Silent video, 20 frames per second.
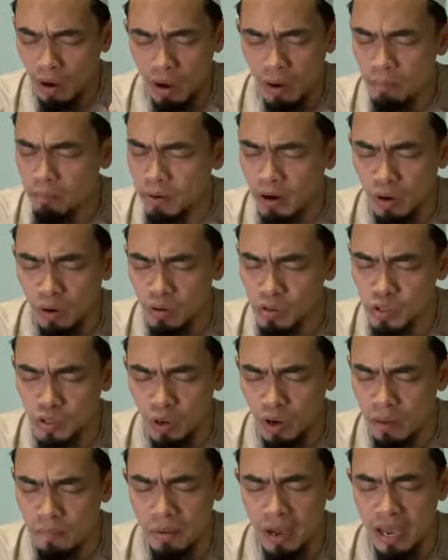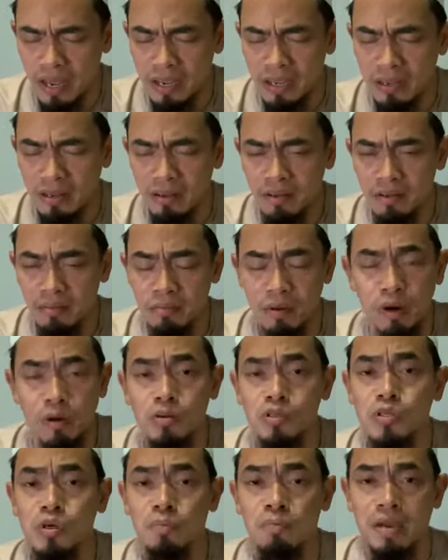ขอพระองค์ทรงอภัยพระอง
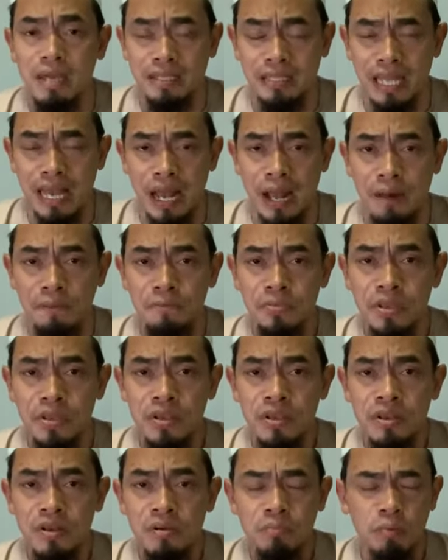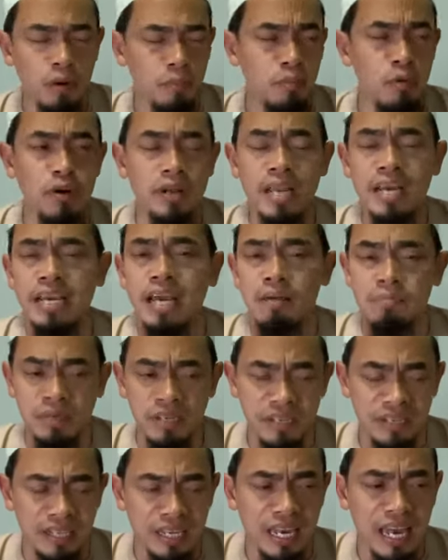ค์ทรงเมตตาผมพูดในค่ำ
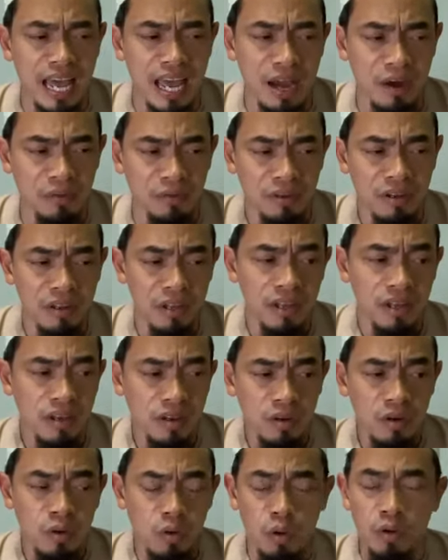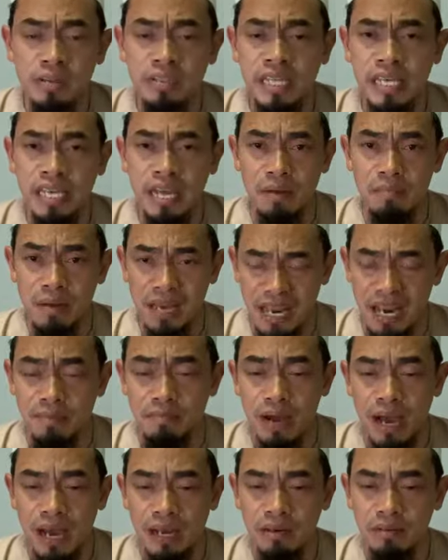คืนนี้แล้วคนที่ยังไม่ละห
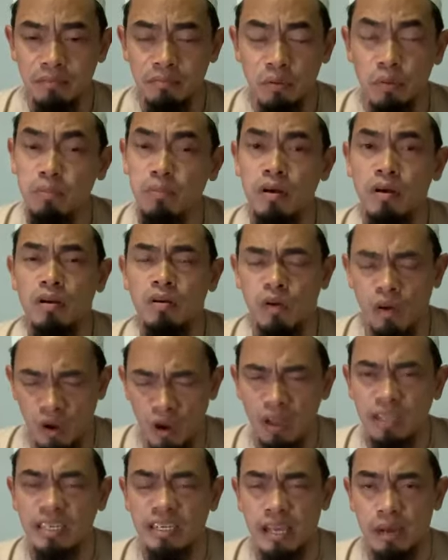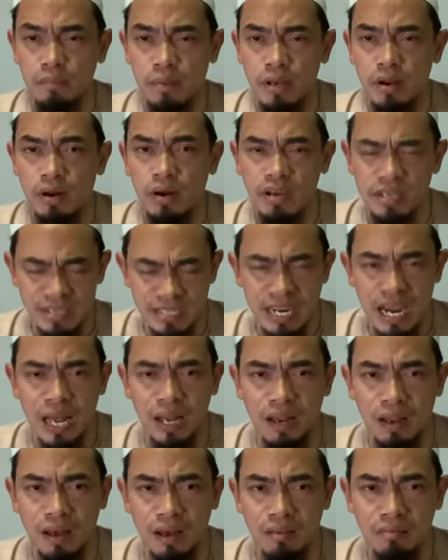มาดผมขอแต่ครับพี่น้องอินชาอั
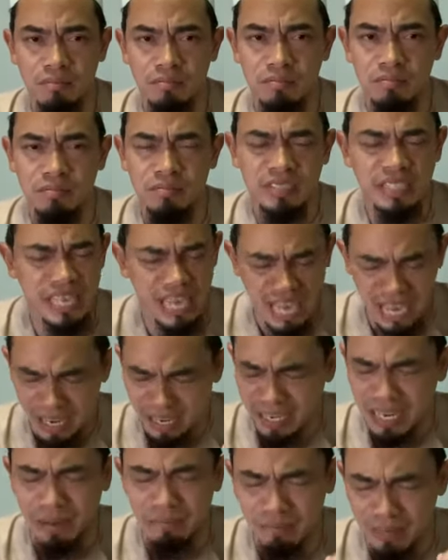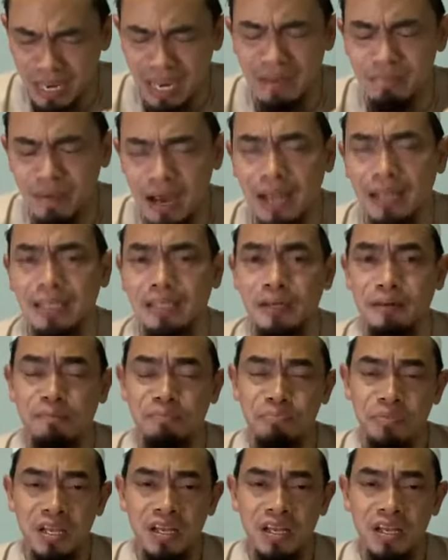ลลอฮ์แค่กลับมาละหมาดเถอะ